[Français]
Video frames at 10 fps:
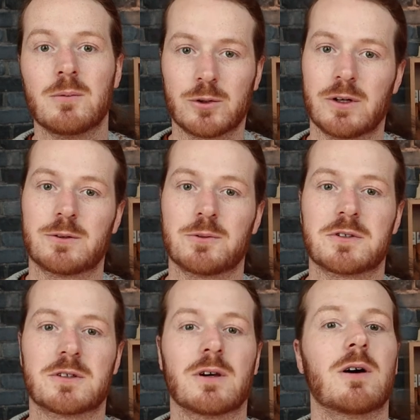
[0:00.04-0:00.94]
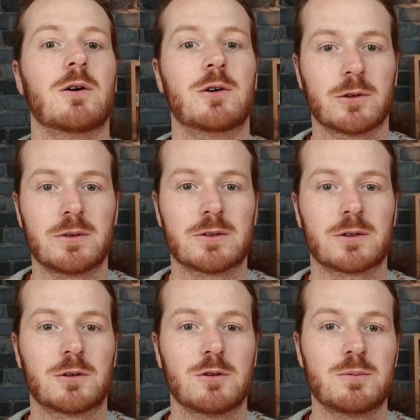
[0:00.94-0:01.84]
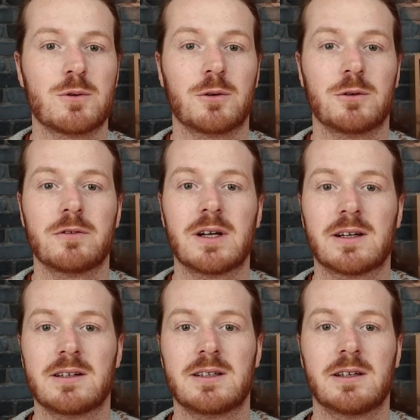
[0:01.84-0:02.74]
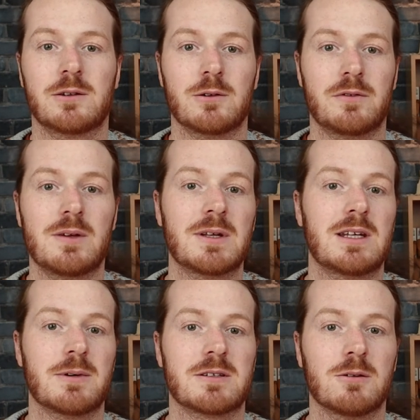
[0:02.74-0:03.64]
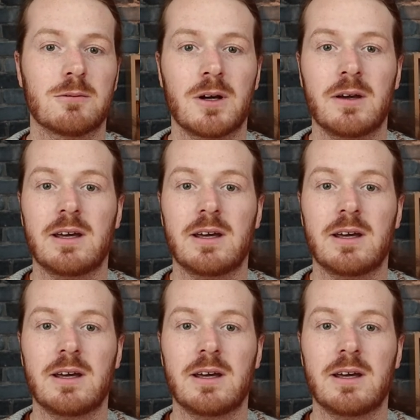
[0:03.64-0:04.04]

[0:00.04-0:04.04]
Bonjour à tous, aujourd'hui on se retrouve pour une nouvelle critique de film d'animation